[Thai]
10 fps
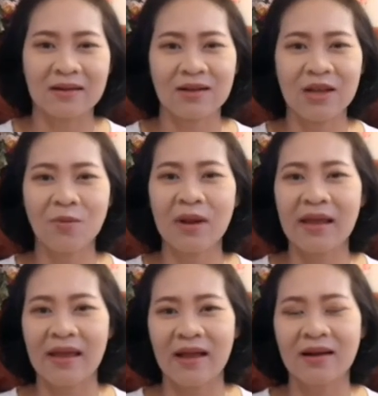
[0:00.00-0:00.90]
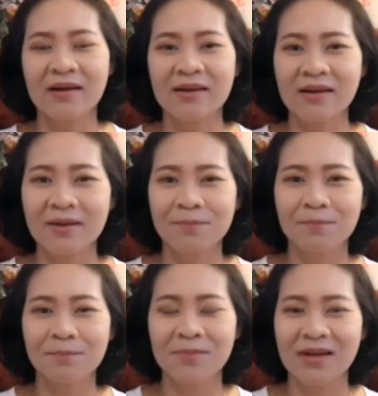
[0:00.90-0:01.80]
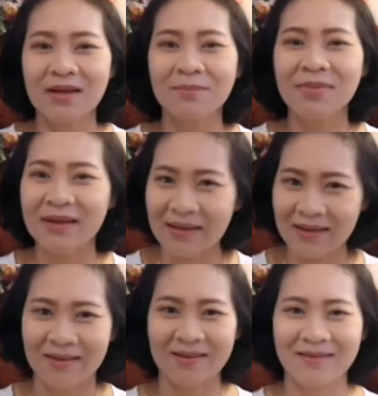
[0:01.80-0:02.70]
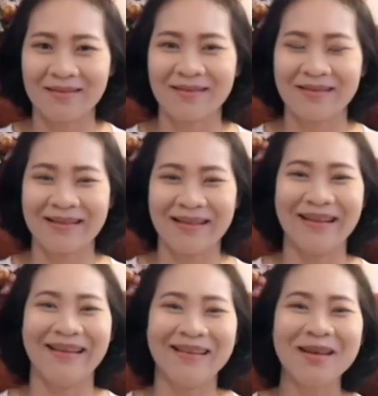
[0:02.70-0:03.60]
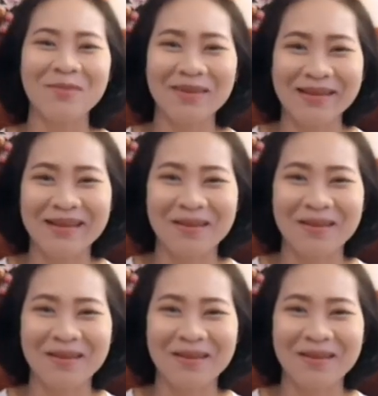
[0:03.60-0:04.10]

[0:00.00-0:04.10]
เขาเรียกว่าอะไรอ่ะเริ่มเริ่มเลิก อ่า เริ่มเลิ